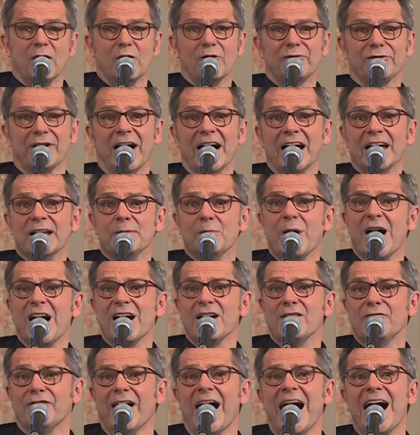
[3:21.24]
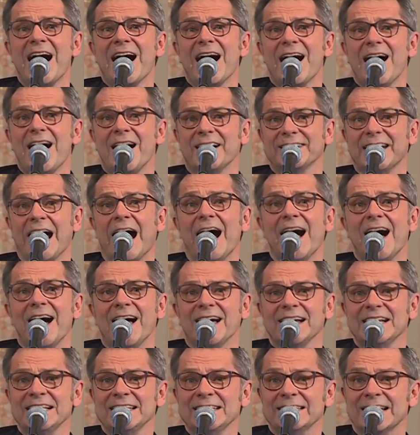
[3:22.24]
Auf einmal war
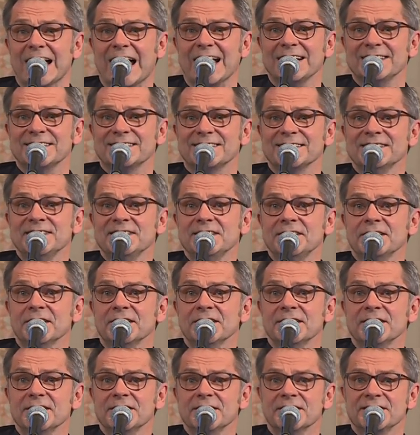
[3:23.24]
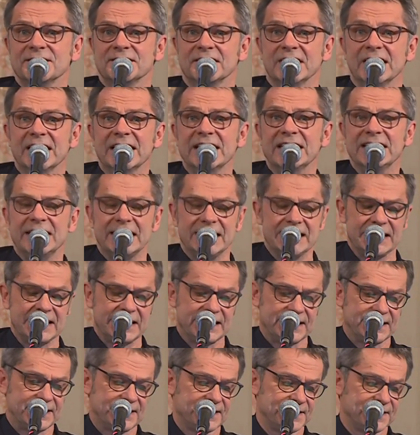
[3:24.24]
da ein gleißendes
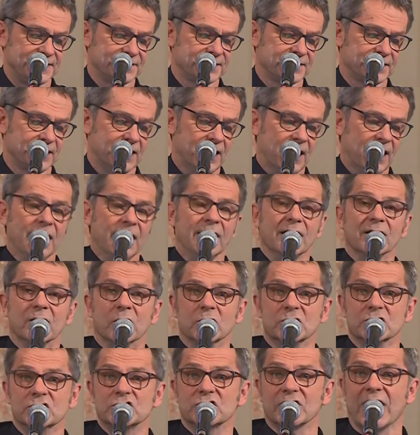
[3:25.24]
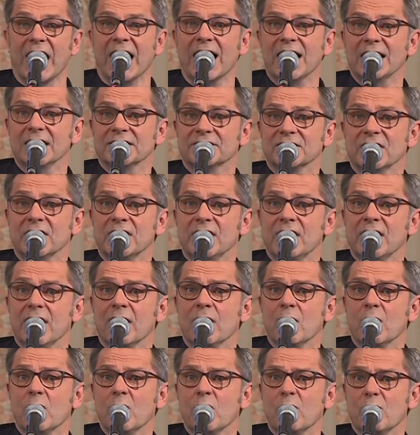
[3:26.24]
Licht und strahlte
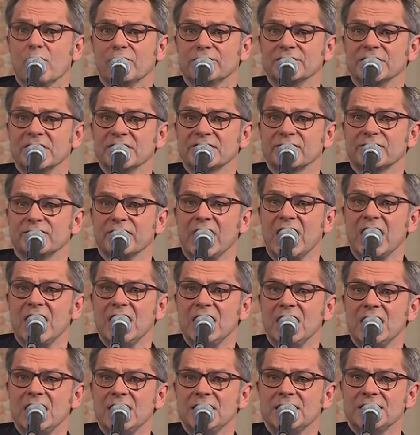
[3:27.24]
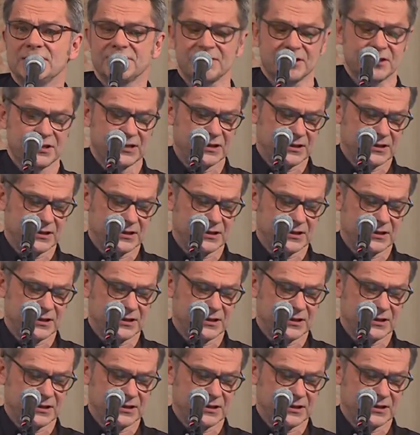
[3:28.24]
auf das Feld.